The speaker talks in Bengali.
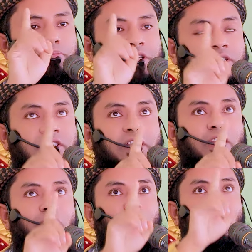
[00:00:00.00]

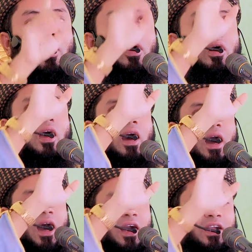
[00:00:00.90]
বিস্তীর্ণ
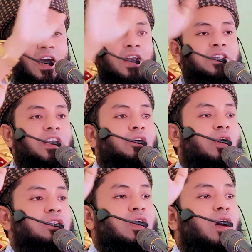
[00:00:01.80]
আকাশের
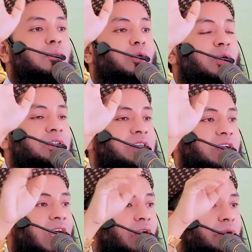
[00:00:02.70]
কসম করছি
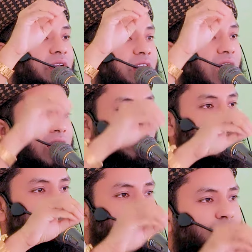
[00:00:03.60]
কারণ এই
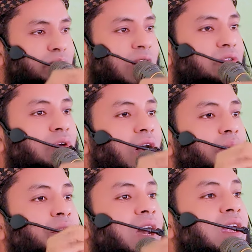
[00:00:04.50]
আকাশ শুধুমাত্র
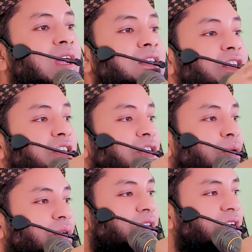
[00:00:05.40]
আমি আল্লাহ সৃষ্টি
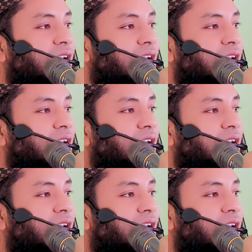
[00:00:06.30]
করেছি